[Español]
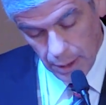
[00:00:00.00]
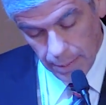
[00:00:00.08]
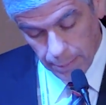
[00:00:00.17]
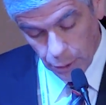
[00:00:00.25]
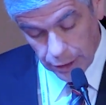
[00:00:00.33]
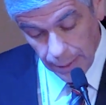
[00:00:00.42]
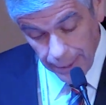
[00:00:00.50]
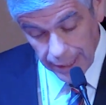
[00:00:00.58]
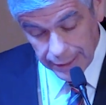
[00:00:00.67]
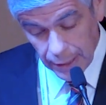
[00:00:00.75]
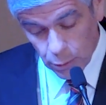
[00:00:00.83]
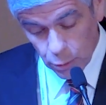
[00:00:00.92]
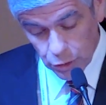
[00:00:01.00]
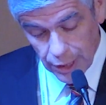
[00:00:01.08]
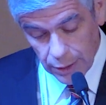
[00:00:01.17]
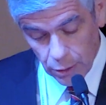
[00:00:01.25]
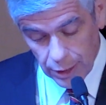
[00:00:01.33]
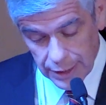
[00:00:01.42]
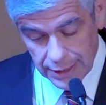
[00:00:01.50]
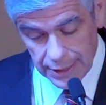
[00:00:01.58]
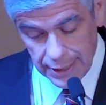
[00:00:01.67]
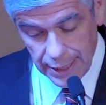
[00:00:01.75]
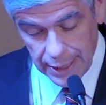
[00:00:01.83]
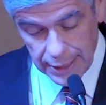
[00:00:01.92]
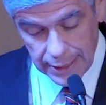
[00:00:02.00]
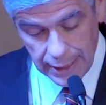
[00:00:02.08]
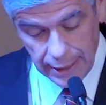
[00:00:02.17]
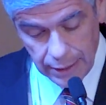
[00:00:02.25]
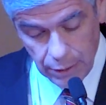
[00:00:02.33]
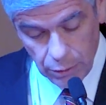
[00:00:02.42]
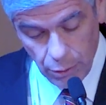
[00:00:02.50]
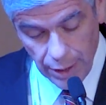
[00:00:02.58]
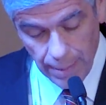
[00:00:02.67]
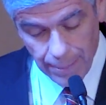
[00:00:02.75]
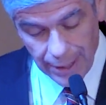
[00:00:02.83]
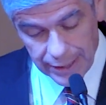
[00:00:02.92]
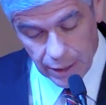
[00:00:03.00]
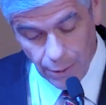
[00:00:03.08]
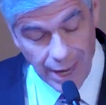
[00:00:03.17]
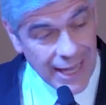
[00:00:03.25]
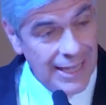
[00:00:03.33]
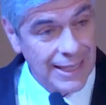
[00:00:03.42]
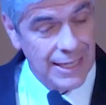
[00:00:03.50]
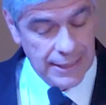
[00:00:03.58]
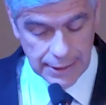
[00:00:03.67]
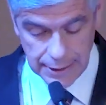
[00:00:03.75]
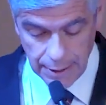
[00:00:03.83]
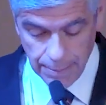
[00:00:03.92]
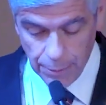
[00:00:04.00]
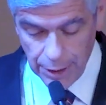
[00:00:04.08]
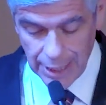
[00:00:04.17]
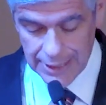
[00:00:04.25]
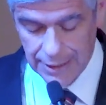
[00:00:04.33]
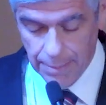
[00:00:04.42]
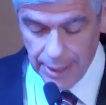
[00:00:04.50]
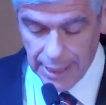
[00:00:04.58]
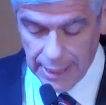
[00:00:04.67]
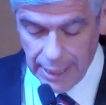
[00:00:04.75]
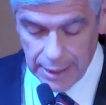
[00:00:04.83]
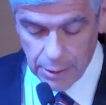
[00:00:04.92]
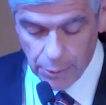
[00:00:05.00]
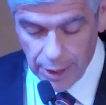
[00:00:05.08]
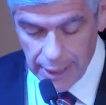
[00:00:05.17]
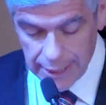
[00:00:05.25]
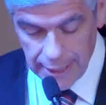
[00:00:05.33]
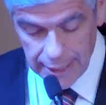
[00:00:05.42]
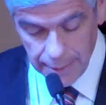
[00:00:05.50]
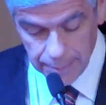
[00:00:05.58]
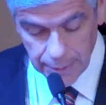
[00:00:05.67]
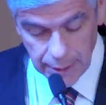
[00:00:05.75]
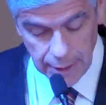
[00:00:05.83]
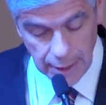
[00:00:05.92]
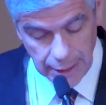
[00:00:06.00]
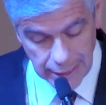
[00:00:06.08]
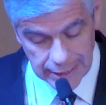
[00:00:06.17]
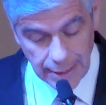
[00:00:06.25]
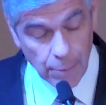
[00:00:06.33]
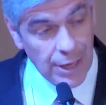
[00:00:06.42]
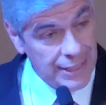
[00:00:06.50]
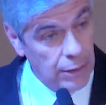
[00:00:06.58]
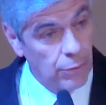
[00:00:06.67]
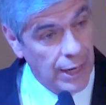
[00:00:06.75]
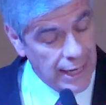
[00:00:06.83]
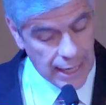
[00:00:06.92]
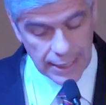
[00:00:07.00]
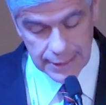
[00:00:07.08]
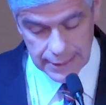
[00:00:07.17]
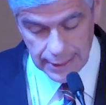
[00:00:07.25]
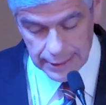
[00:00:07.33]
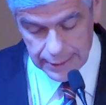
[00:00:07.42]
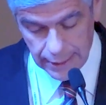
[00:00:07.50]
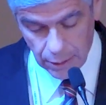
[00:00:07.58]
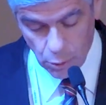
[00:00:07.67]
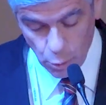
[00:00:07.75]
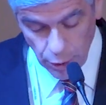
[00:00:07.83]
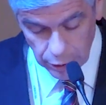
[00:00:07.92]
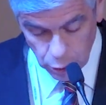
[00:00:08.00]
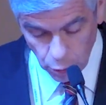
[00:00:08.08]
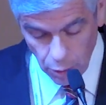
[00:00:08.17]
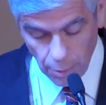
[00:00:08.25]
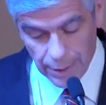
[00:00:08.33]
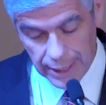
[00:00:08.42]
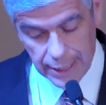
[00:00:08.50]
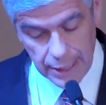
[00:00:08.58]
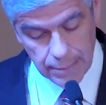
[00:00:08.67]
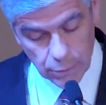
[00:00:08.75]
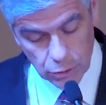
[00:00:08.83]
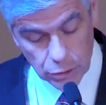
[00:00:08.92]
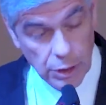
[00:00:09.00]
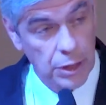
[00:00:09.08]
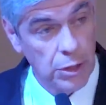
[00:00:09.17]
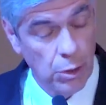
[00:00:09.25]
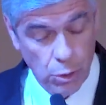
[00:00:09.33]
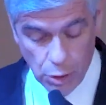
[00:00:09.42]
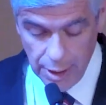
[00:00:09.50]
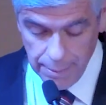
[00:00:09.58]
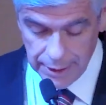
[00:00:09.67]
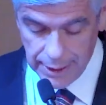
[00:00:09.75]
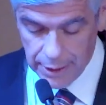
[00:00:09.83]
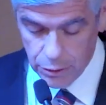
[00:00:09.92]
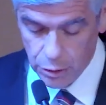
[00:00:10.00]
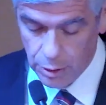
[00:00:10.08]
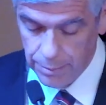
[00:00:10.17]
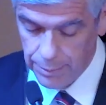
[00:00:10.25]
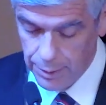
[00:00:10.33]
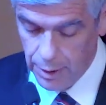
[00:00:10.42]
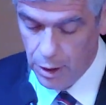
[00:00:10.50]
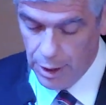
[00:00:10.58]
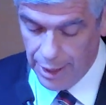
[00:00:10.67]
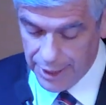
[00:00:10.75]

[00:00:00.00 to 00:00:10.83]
Por otra parte, escuchando las necesidades que nos habían planteado antes y después de la Asamblea General de Guadalajara, estamos lanzando acá en Salta cuatro nuevos mecanismos relacionados con la investigación, la